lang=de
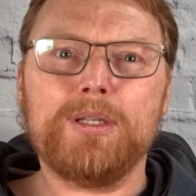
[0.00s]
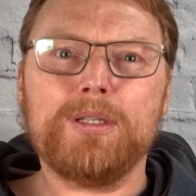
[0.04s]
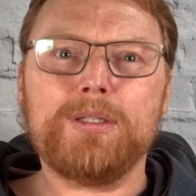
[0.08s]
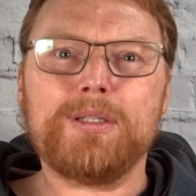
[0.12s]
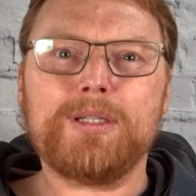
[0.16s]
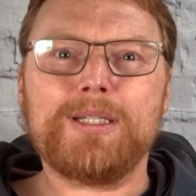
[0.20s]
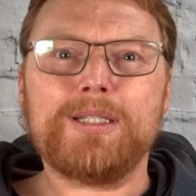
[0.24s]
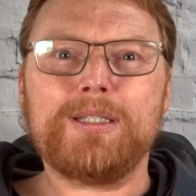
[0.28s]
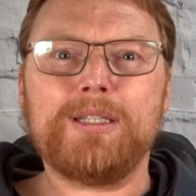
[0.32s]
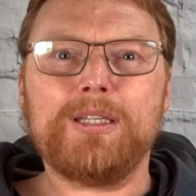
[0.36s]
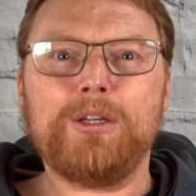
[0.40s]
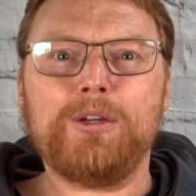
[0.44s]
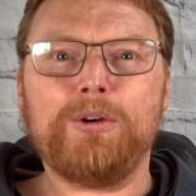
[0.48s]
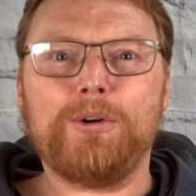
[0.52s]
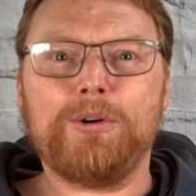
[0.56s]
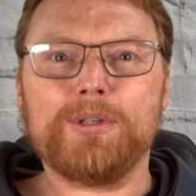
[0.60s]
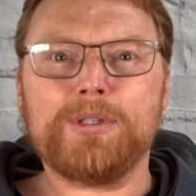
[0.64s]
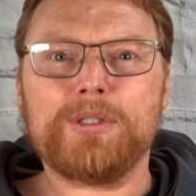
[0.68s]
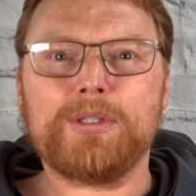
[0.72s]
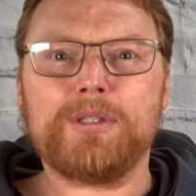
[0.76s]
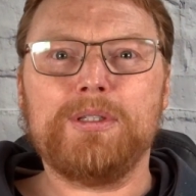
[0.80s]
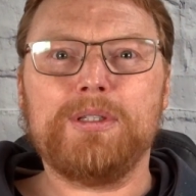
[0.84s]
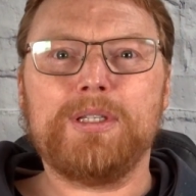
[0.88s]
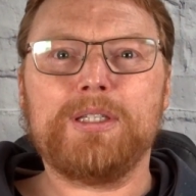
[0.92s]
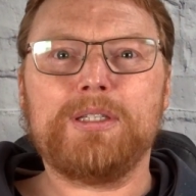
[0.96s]
ist als die
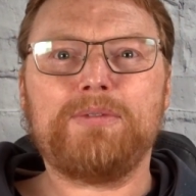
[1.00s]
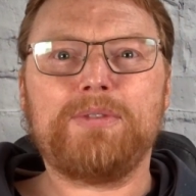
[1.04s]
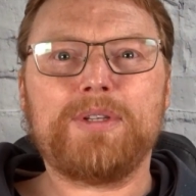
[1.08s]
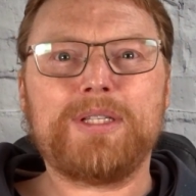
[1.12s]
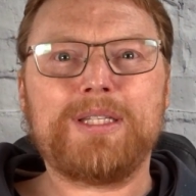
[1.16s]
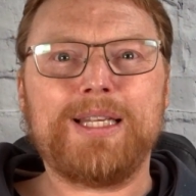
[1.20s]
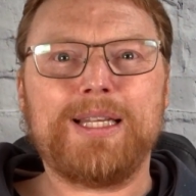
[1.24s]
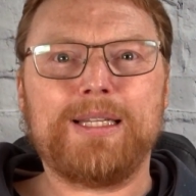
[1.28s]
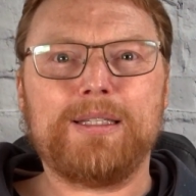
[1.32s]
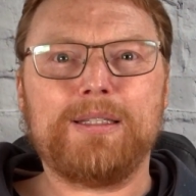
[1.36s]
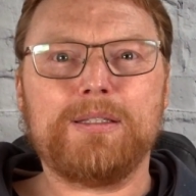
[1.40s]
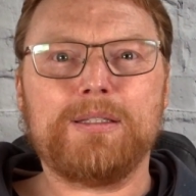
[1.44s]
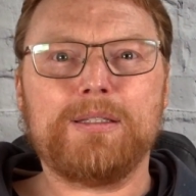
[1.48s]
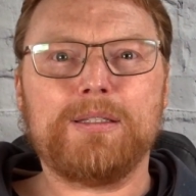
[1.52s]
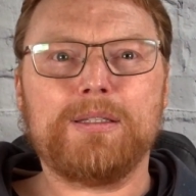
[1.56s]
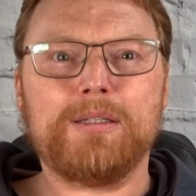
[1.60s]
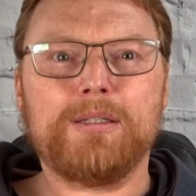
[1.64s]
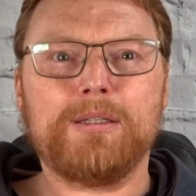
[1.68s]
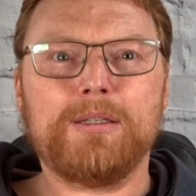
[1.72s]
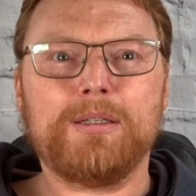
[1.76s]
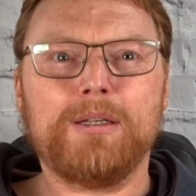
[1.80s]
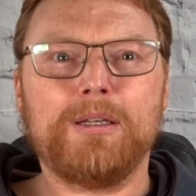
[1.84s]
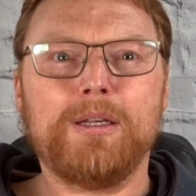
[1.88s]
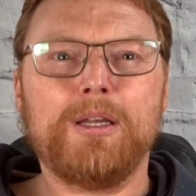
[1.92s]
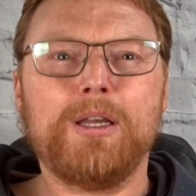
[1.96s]
Kosten des Versands.
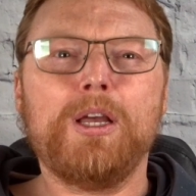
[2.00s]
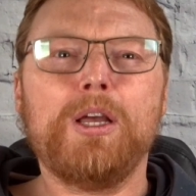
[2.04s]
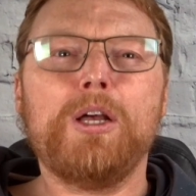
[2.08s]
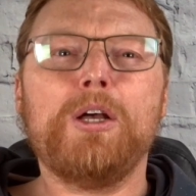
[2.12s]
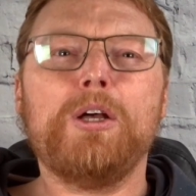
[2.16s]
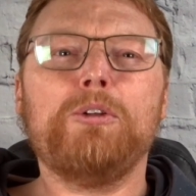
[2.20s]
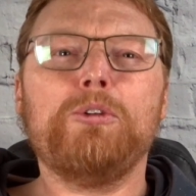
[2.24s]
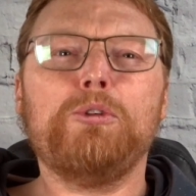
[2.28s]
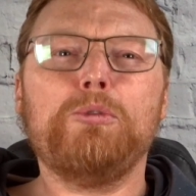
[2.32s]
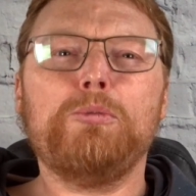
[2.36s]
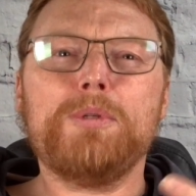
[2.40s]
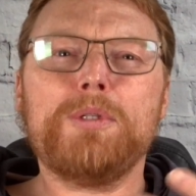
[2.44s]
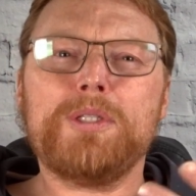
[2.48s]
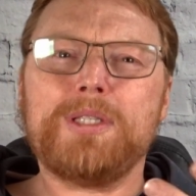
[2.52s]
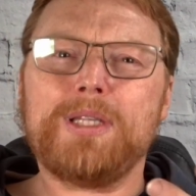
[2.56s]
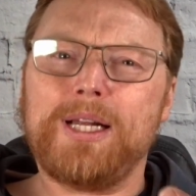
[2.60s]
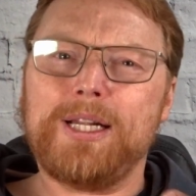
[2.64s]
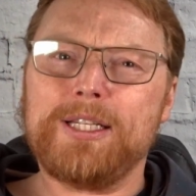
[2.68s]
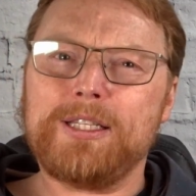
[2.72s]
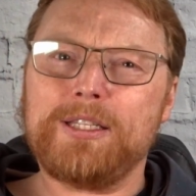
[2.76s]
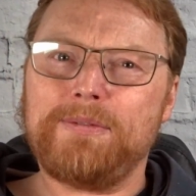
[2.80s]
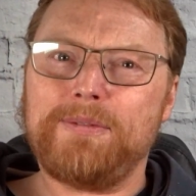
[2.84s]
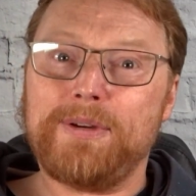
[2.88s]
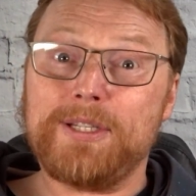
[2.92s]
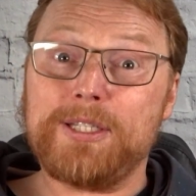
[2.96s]
Du
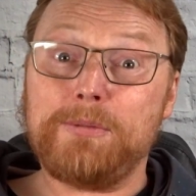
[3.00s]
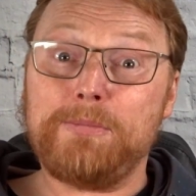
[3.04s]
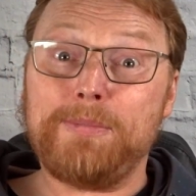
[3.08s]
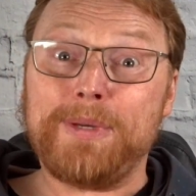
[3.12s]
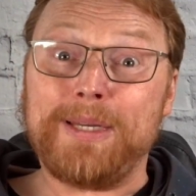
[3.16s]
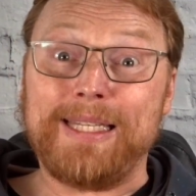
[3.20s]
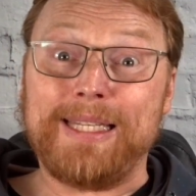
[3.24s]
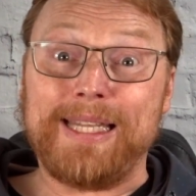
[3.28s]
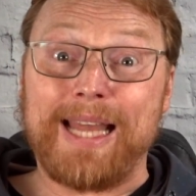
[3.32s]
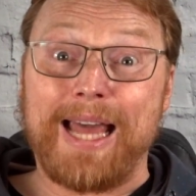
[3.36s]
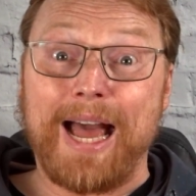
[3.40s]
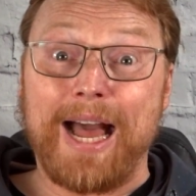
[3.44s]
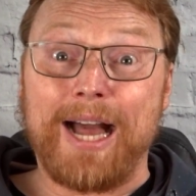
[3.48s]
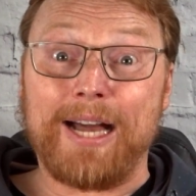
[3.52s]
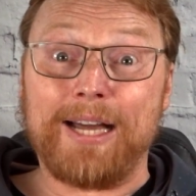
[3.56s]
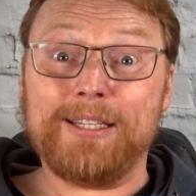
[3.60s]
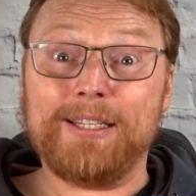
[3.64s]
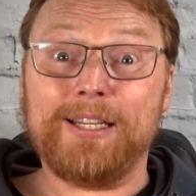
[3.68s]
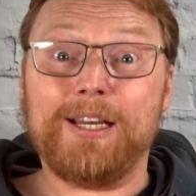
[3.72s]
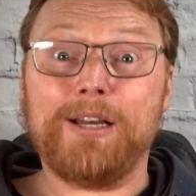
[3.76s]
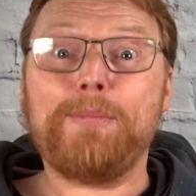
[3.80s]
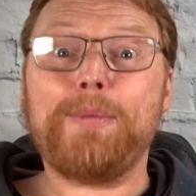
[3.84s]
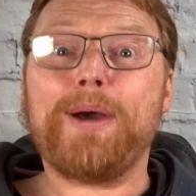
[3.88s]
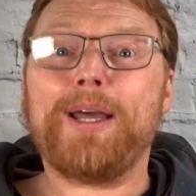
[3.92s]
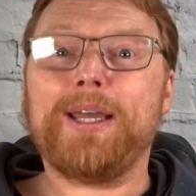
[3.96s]
bezahlst quasi per
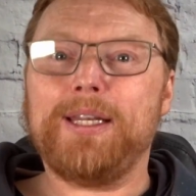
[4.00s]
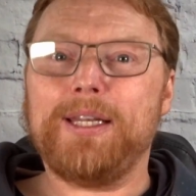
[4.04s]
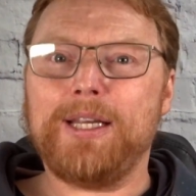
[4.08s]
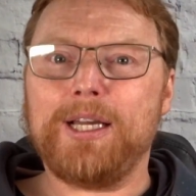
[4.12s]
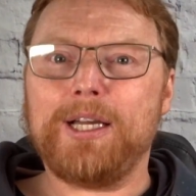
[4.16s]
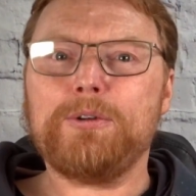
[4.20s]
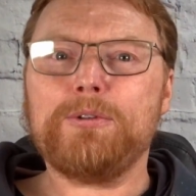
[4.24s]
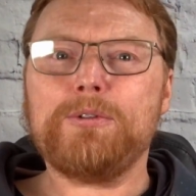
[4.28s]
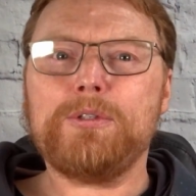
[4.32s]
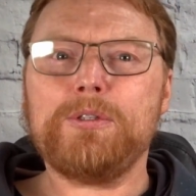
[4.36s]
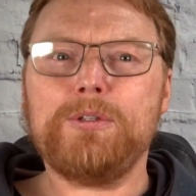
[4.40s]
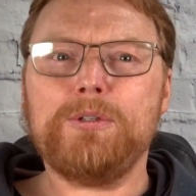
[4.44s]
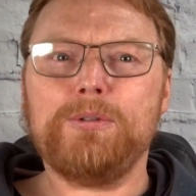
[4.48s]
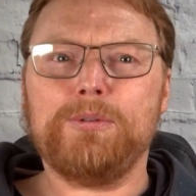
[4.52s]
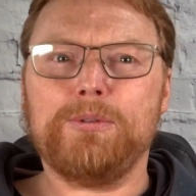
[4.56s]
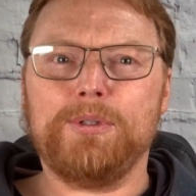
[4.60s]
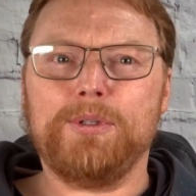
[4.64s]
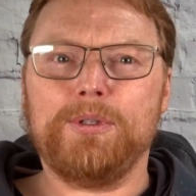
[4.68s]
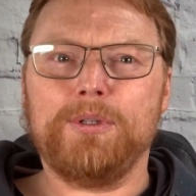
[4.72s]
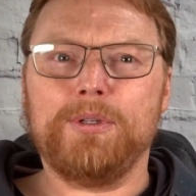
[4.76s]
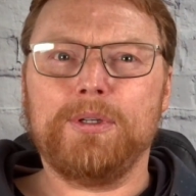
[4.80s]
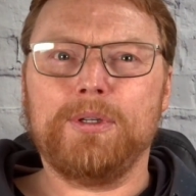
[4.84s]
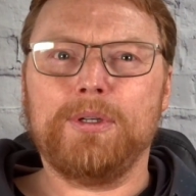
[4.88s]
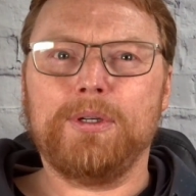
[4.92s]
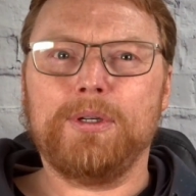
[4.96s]
Nachname eine Kaution.